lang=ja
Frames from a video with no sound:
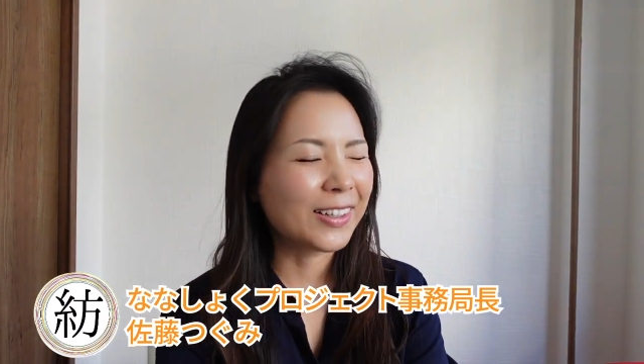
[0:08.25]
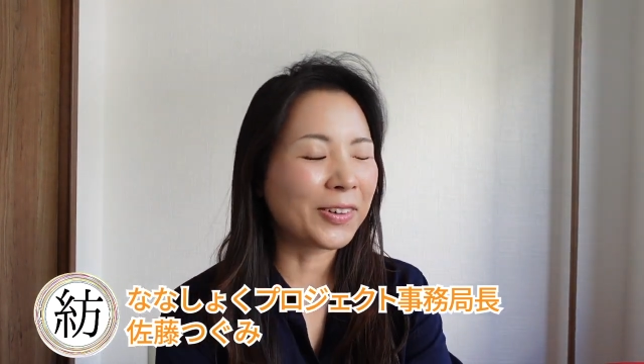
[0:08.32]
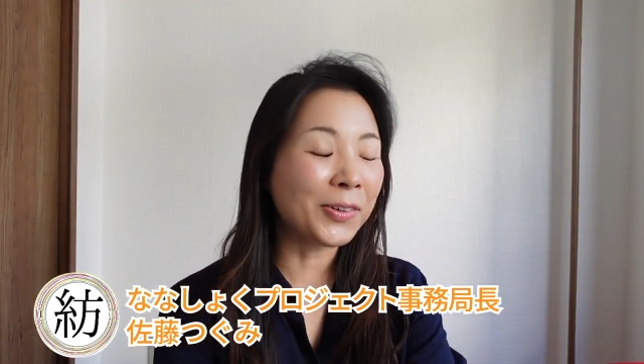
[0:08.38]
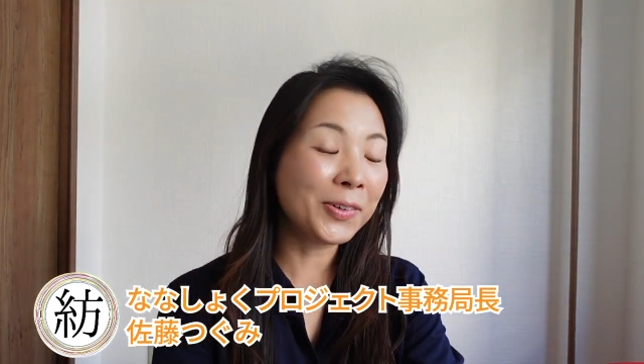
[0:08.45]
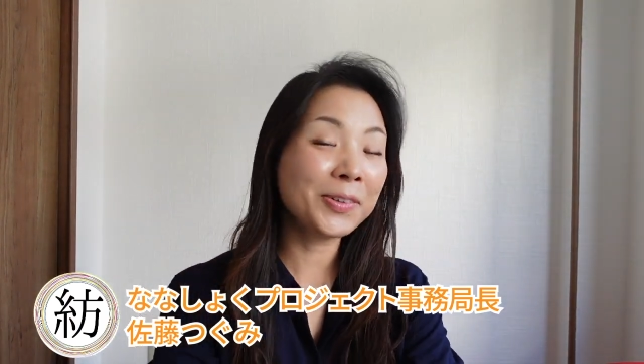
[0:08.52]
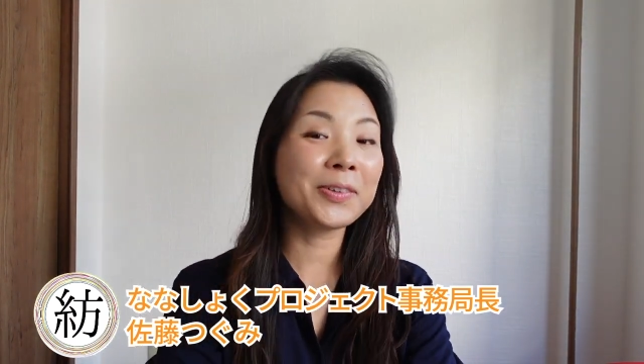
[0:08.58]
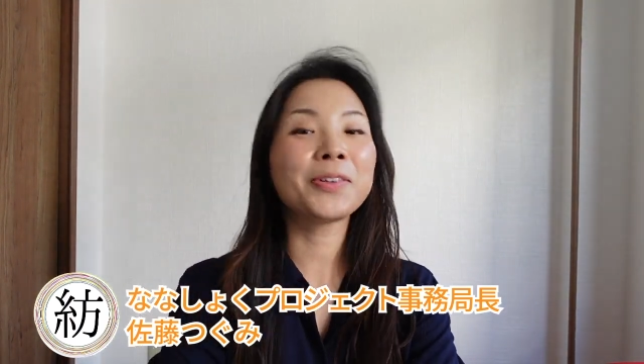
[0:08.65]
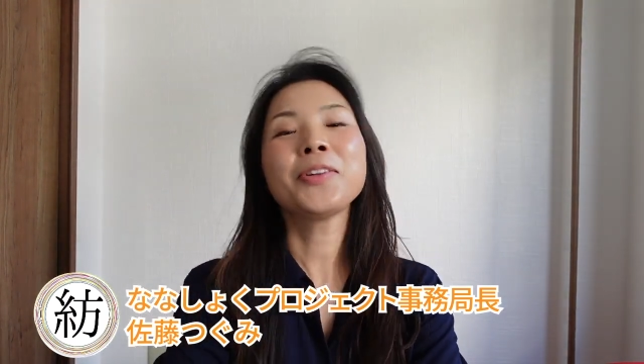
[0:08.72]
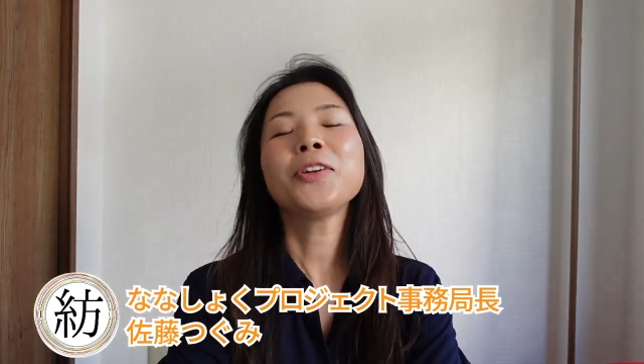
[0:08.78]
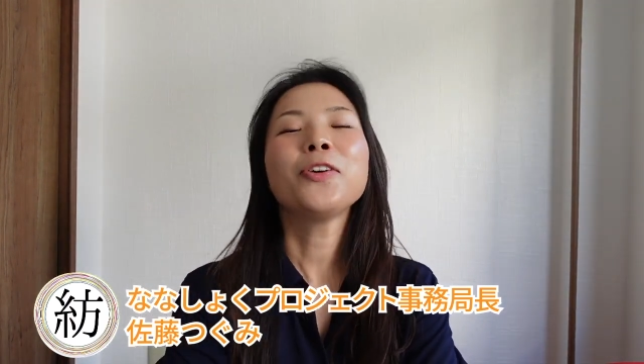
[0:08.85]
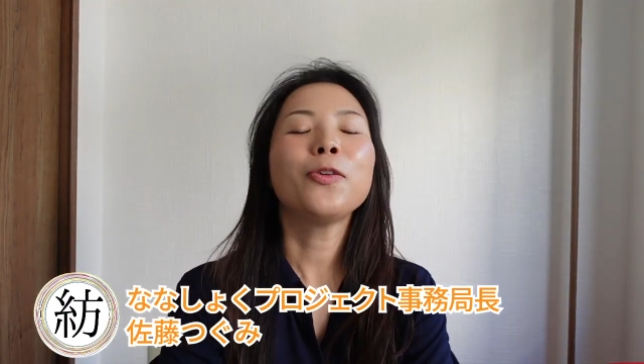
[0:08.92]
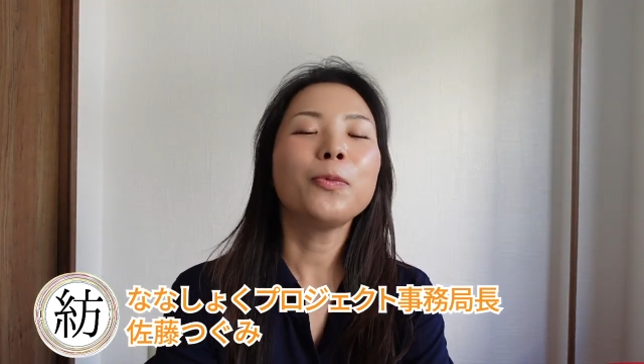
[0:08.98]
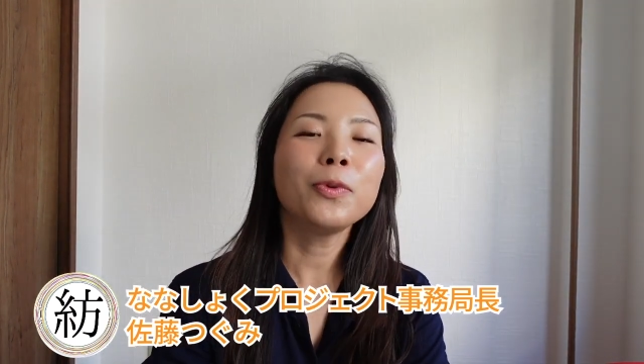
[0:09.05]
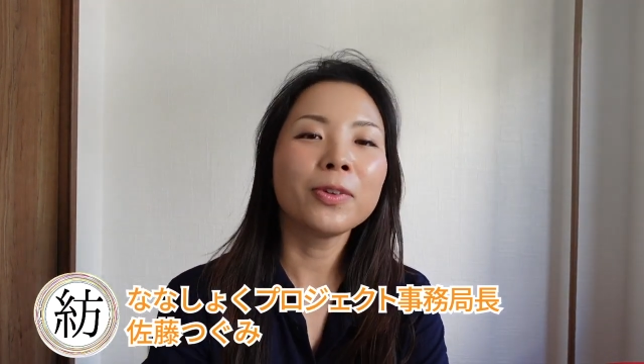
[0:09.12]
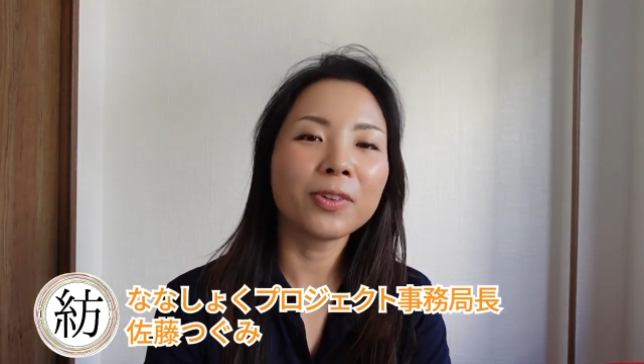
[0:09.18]
んか本当に
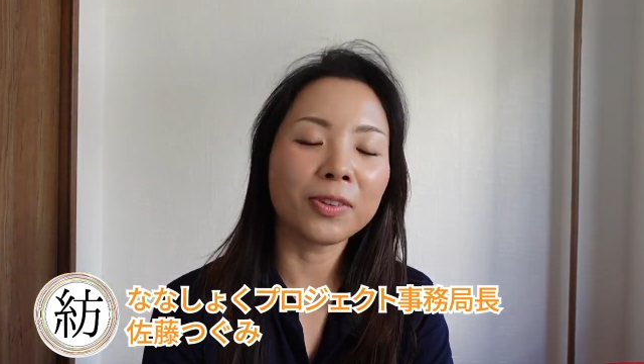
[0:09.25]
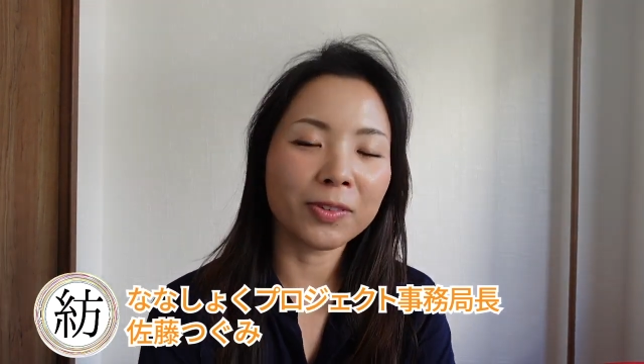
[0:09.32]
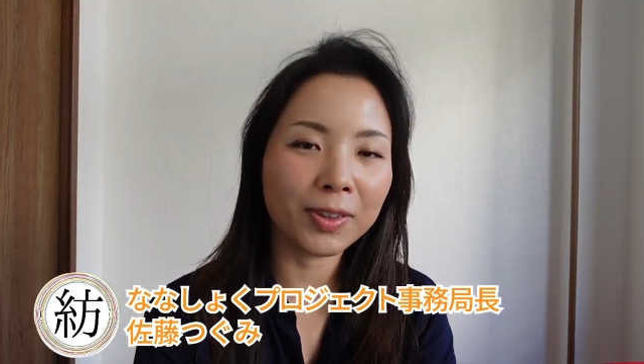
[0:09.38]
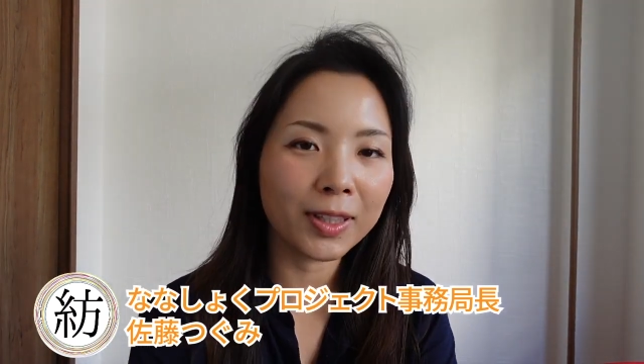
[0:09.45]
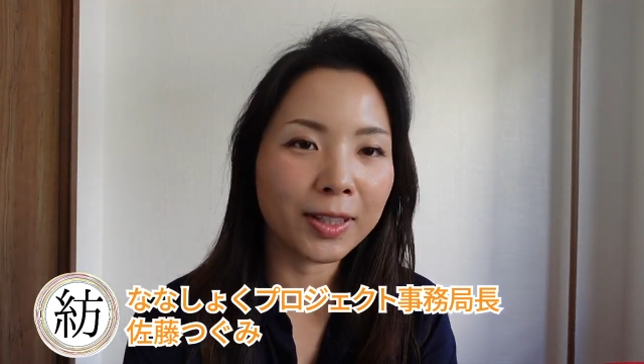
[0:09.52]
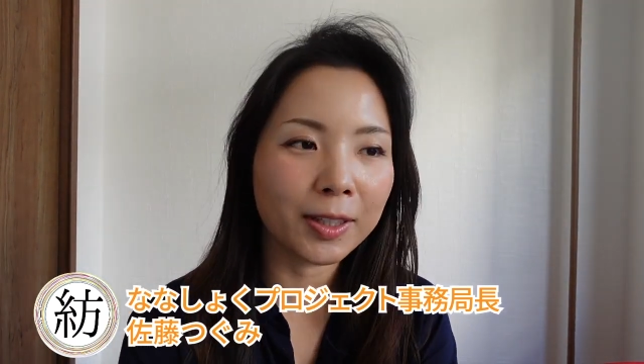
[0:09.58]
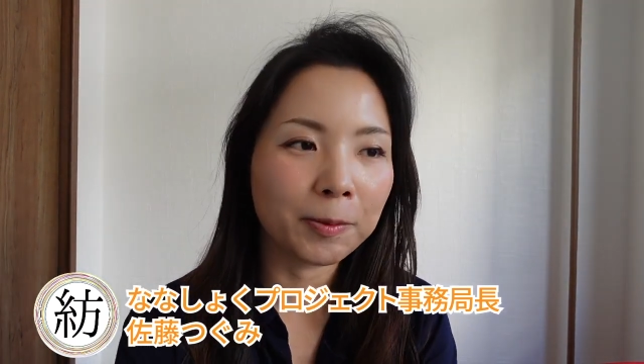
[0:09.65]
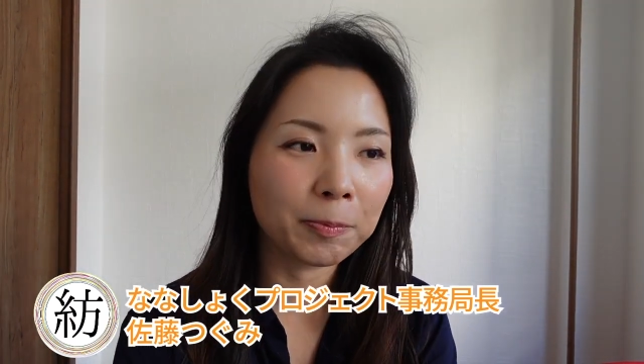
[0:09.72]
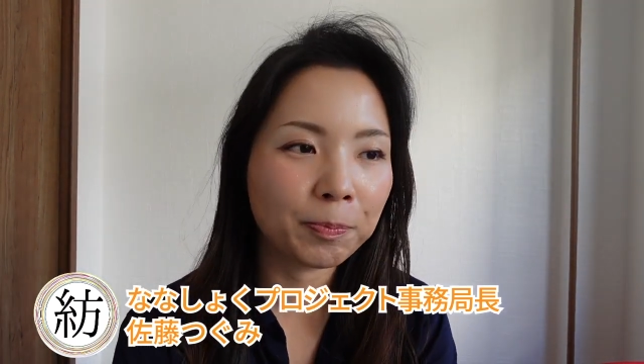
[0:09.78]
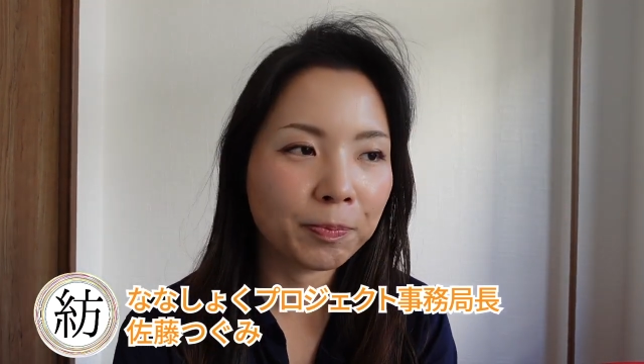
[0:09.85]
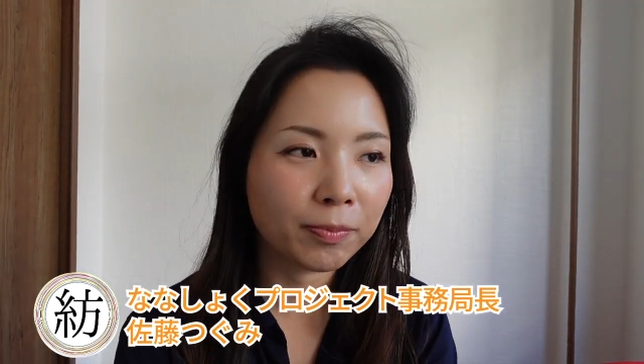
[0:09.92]
思うのは